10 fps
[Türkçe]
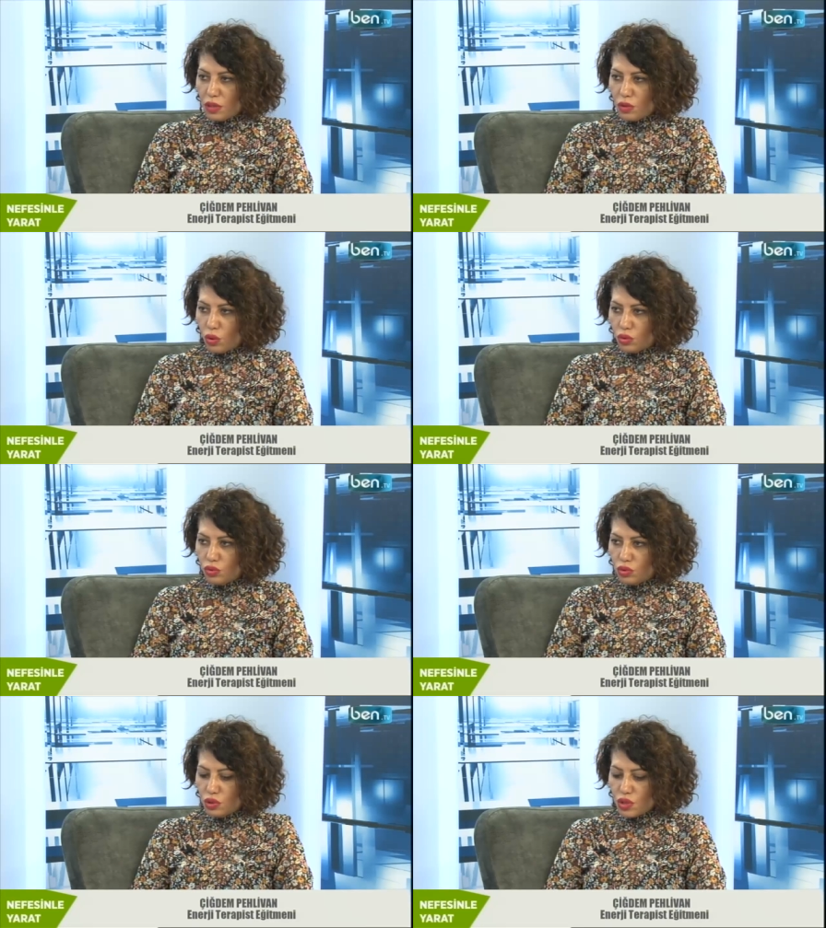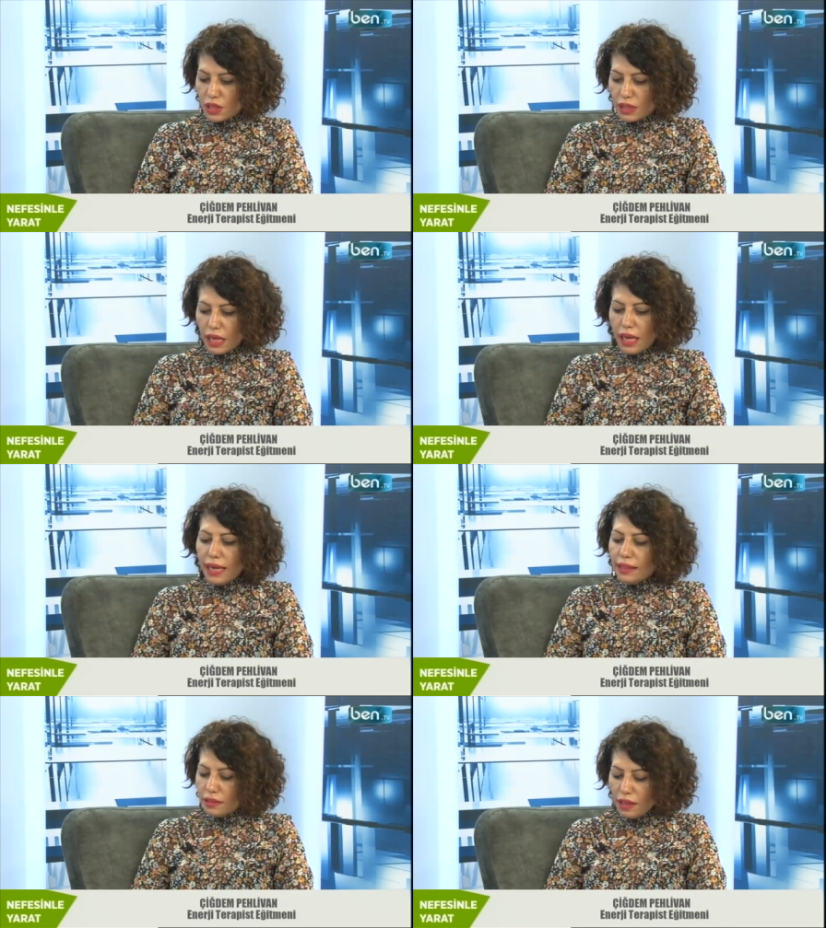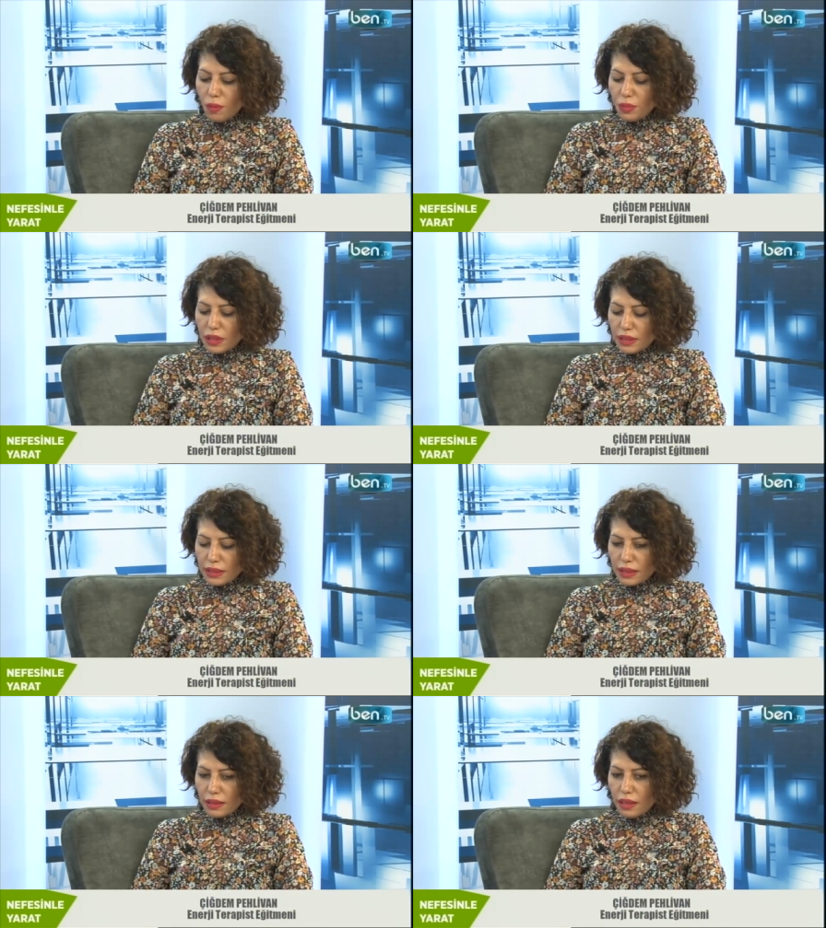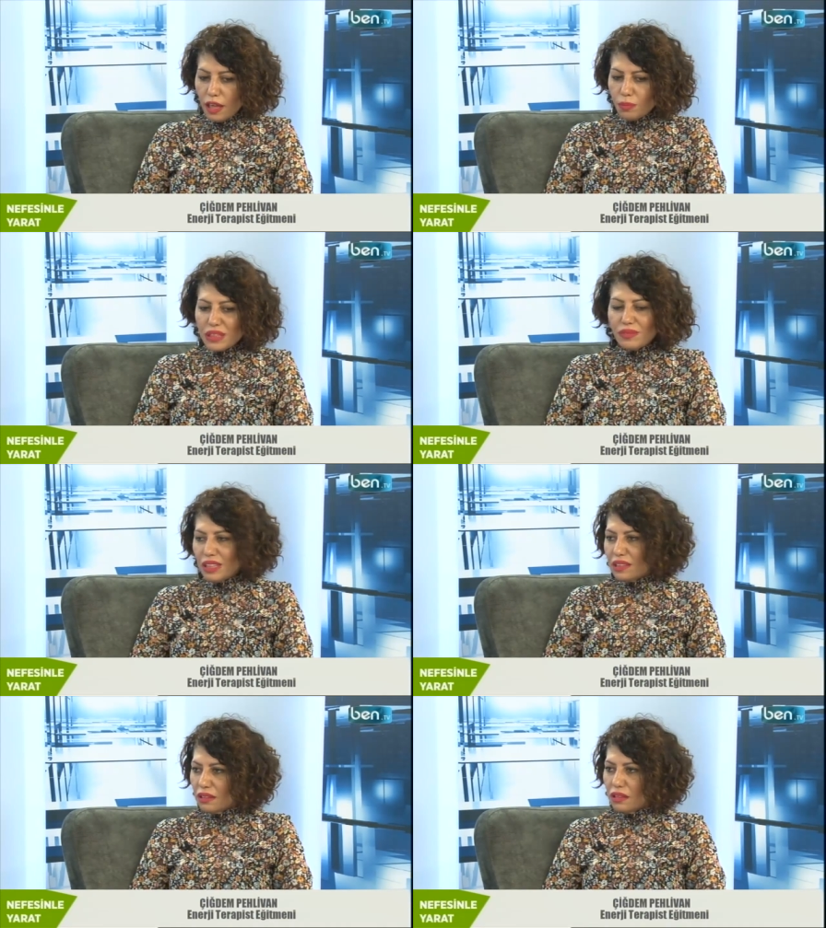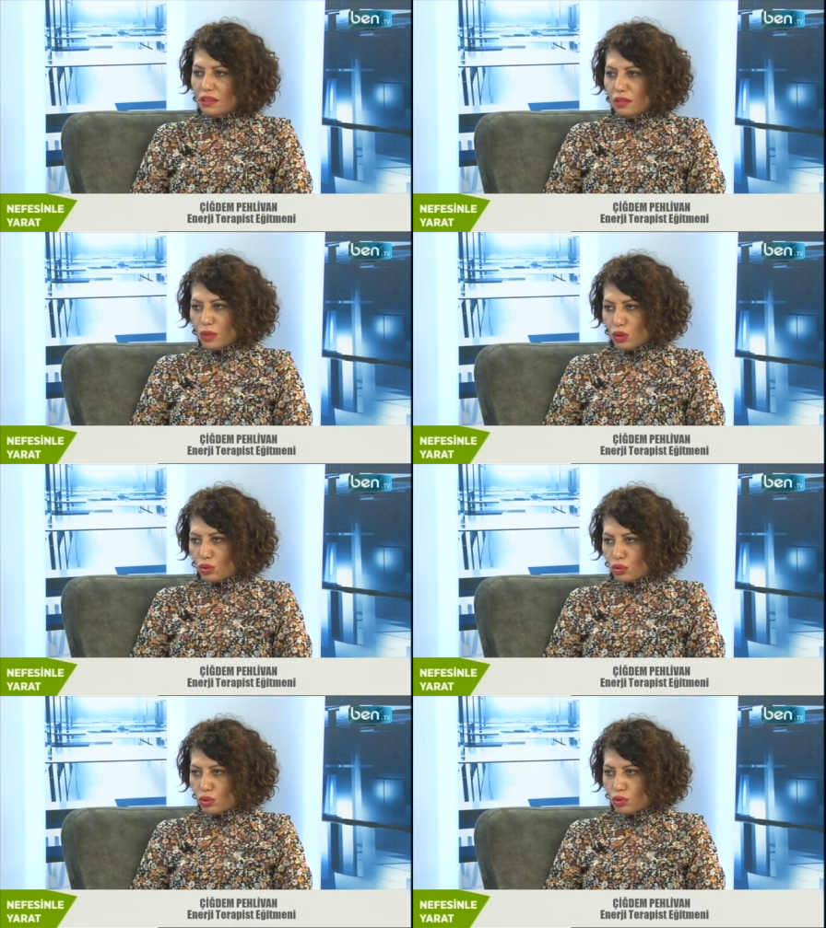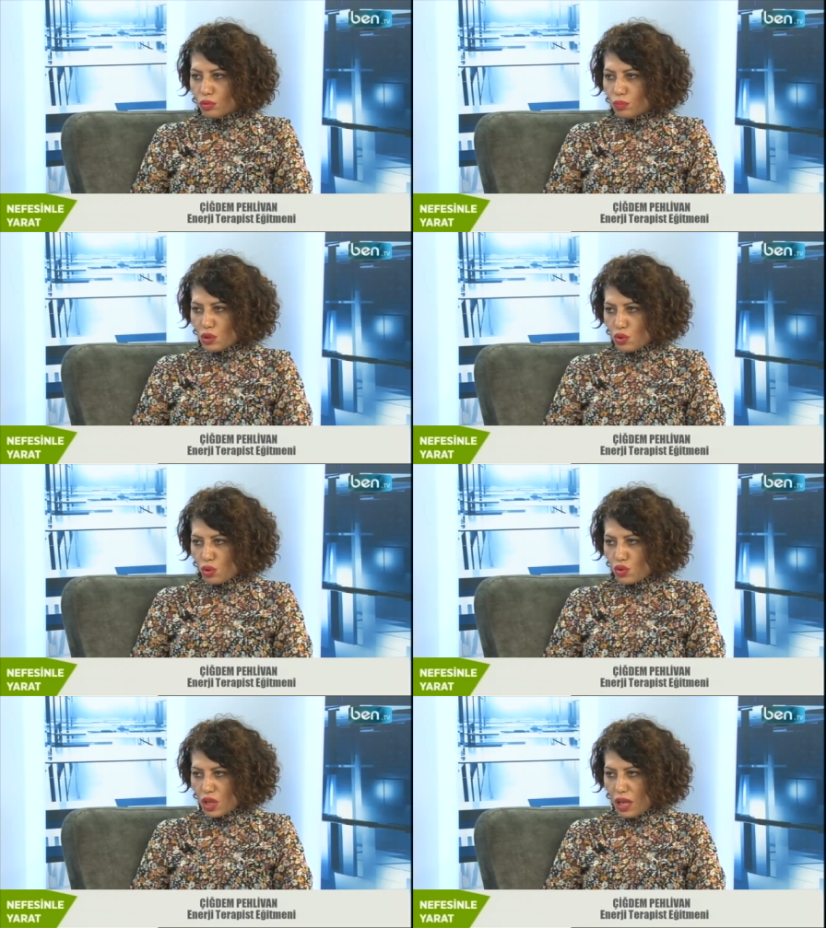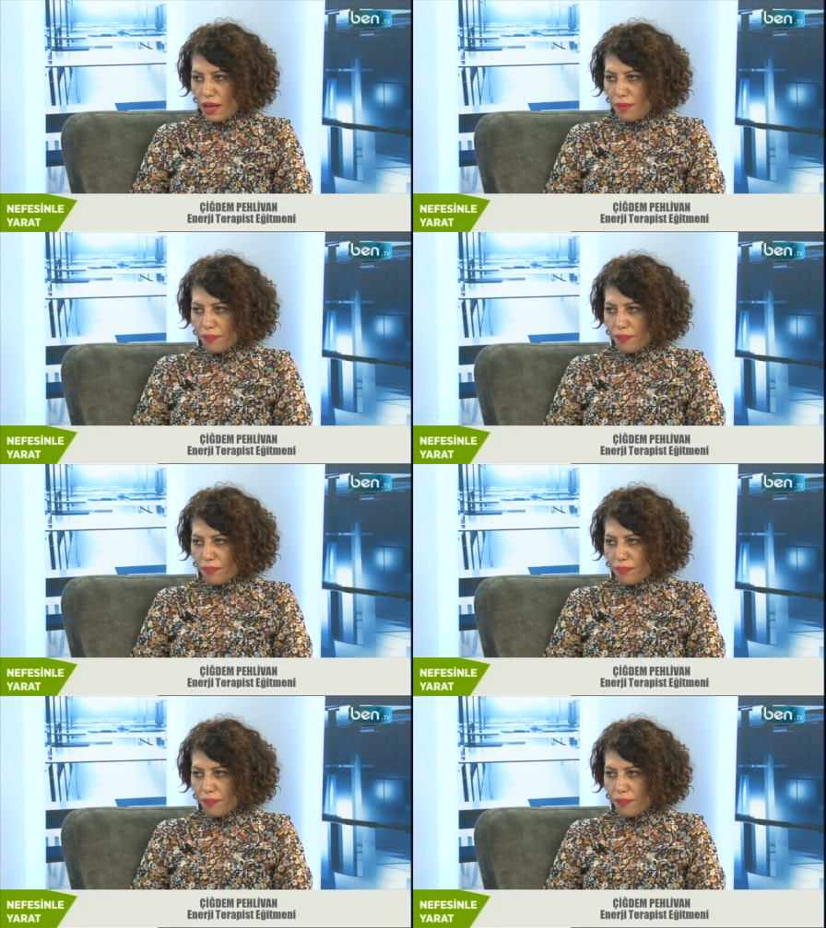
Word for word: olduğu için. Neden pratik? Biz vakit ayıramıyoruz birçok şeye.